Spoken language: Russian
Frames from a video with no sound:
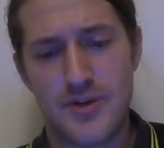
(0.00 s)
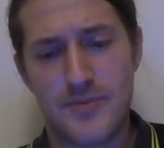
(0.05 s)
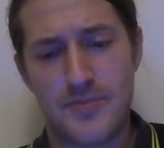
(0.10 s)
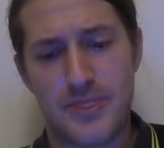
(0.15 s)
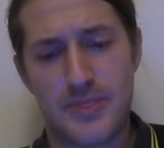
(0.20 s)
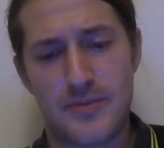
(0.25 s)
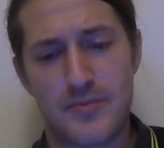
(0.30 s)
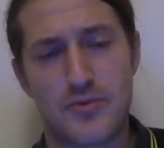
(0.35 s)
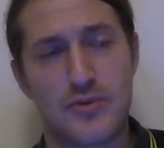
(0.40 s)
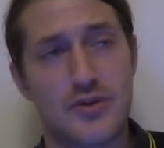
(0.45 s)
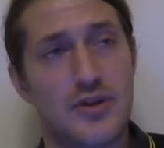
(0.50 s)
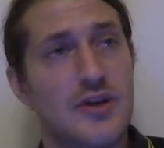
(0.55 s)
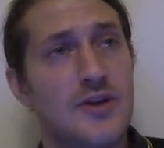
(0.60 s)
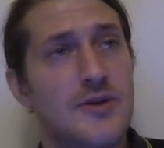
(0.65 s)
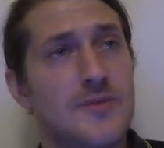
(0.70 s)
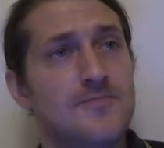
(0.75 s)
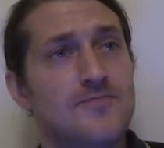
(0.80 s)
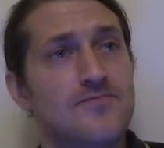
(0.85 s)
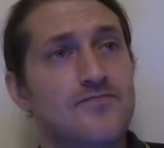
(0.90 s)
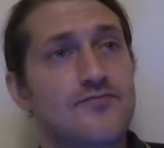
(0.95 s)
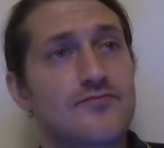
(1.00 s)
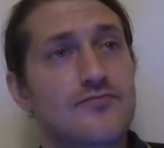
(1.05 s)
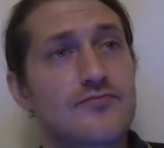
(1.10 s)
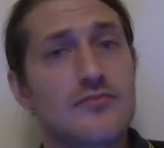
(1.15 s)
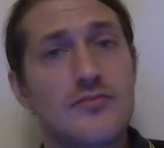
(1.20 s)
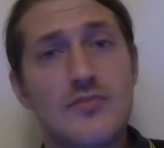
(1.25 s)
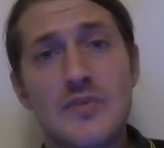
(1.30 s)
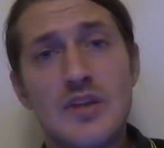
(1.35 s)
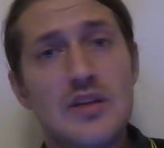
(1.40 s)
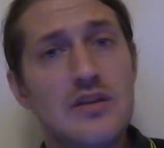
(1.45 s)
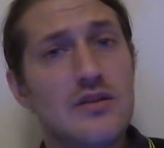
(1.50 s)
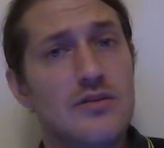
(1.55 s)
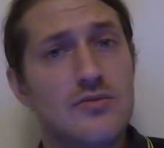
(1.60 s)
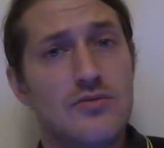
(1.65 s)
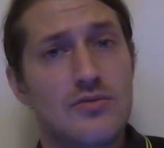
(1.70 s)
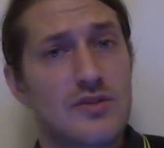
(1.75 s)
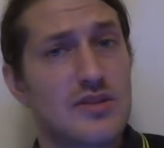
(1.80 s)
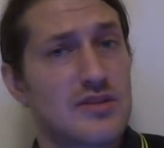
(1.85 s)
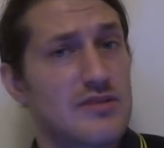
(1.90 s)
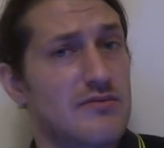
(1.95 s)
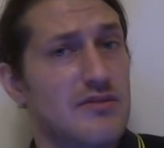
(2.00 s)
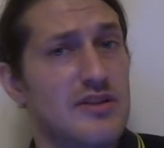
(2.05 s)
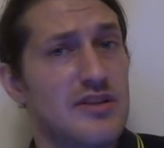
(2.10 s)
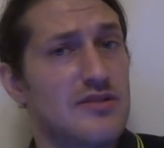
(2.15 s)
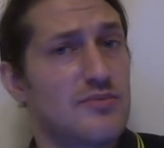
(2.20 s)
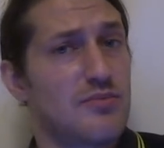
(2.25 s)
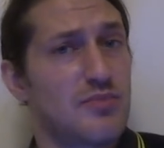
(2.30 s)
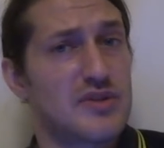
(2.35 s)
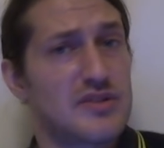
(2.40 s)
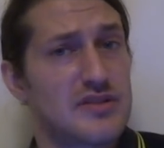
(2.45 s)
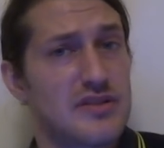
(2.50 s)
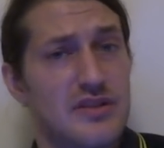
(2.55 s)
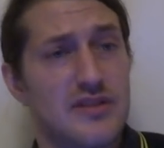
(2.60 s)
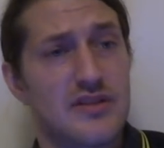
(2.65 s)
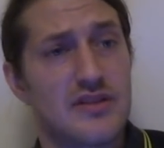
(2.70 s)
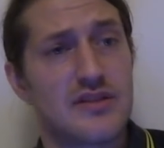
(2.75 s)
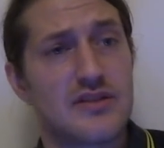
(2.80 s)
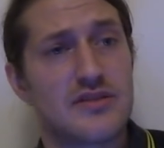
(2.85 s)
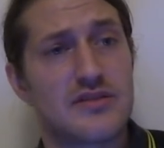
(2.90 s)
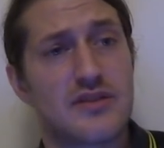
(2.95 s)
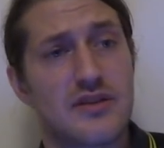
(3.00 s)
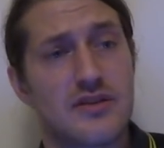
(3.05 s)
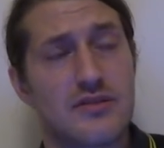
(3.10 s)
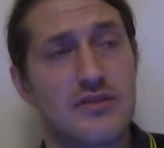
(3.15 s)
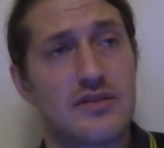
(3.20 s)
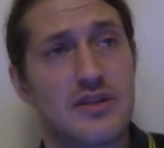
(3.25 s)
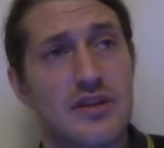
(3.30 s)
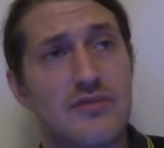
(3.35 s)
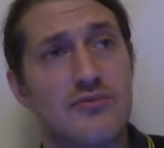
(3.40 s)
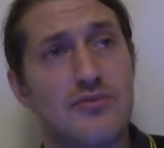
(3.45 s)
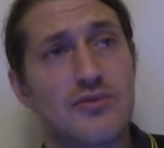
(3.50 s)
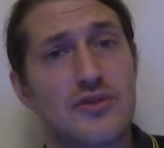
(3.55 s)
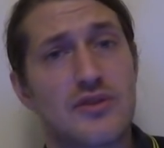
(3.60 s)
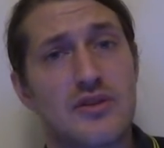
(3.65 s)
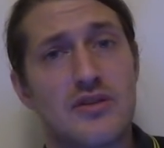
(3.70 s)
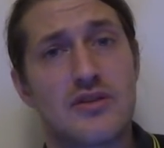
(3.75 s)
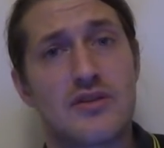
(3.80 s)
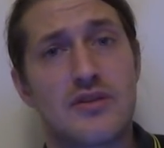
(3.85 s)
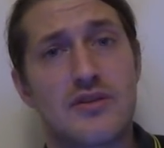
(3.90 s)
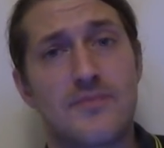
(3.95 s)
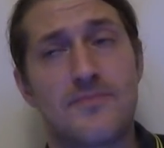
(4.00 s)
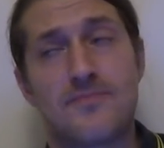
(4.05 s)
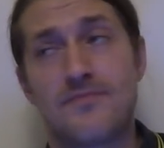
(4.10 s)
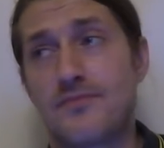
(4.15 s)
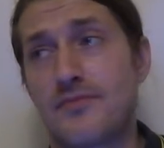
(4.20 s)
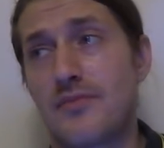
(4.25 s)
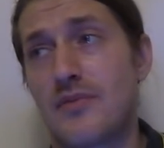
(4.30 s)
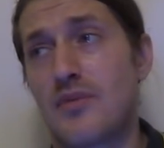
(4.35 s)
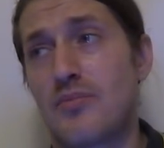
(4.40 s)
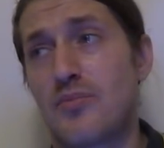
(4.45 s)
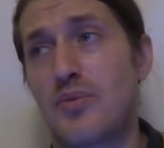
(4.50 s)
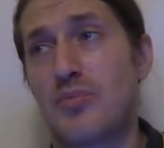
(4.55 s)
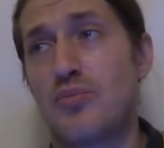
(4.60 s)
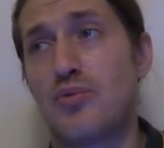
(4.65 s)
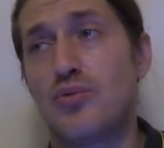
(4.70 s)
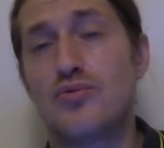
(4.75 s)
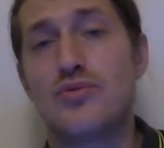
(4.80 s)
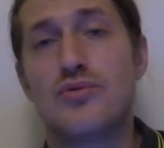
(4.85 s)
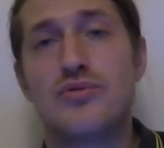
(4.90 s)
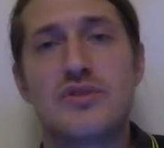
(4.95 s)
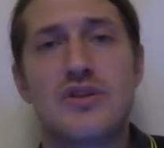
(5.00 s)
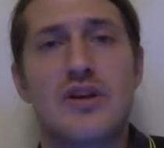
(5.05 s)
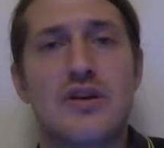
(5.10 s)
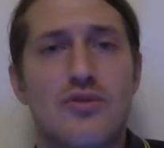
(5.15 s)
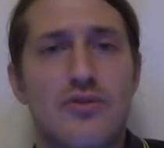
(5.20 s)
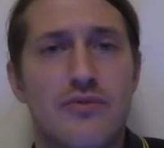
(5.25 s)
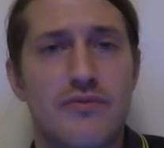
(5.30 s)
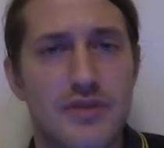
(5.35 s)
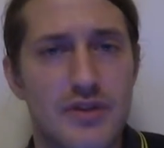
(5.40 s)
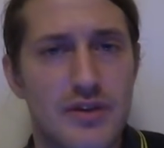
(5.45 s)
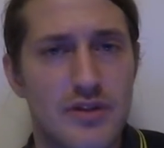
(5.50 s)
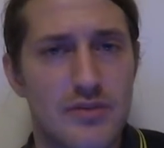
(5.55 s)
Ну вот, кто-то звонит постоянно, не знаю. Так вот, а по поводу здоровья,